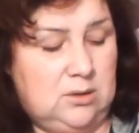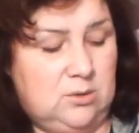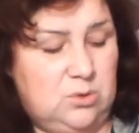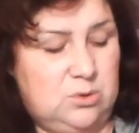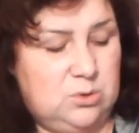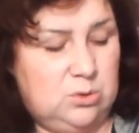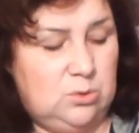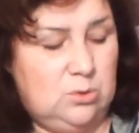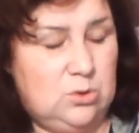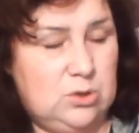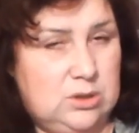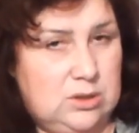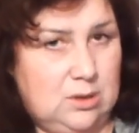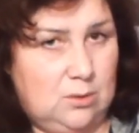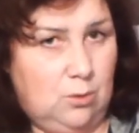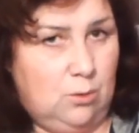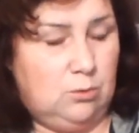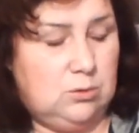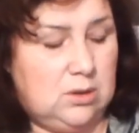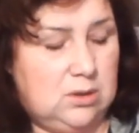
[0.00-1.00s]
То есть он должен
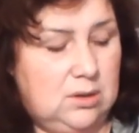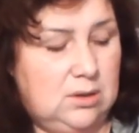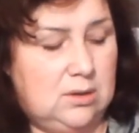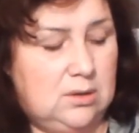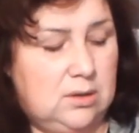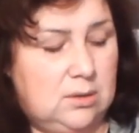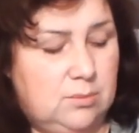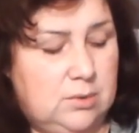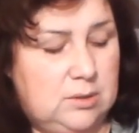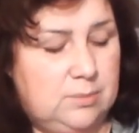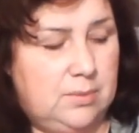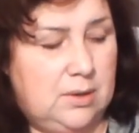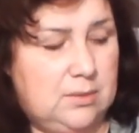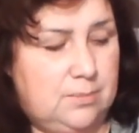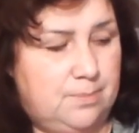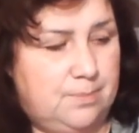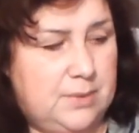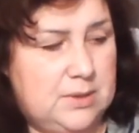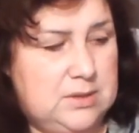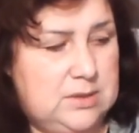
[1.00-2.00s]
такой вот рыхлый быть,
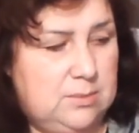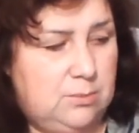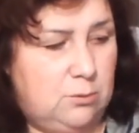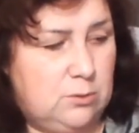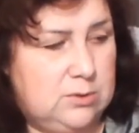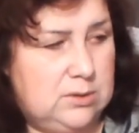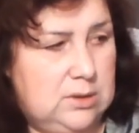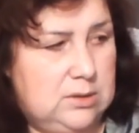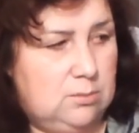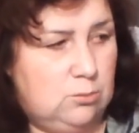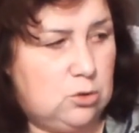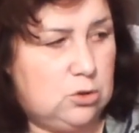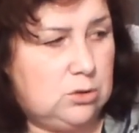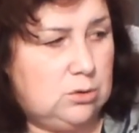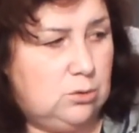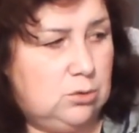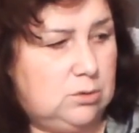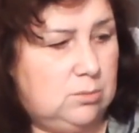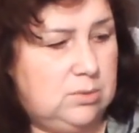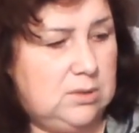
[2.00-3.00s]
по, по типу, знаете, может
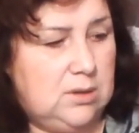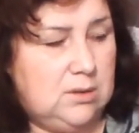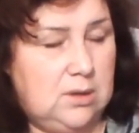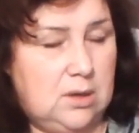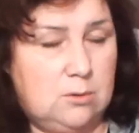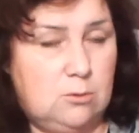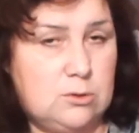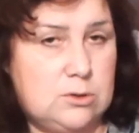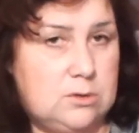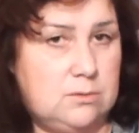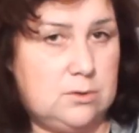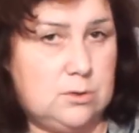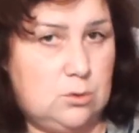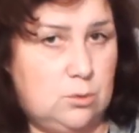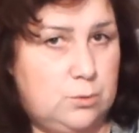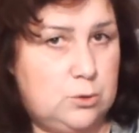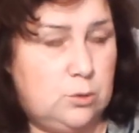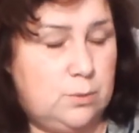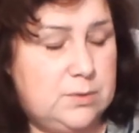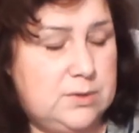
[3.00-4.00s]
кто-то брал кокосовый
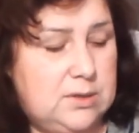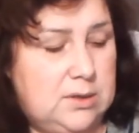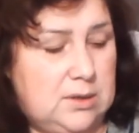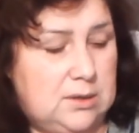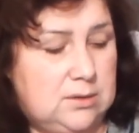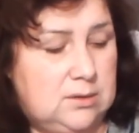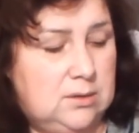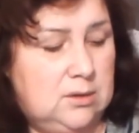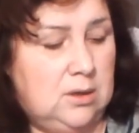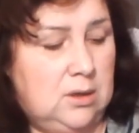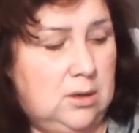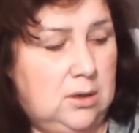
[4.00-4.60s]
суб субстрат.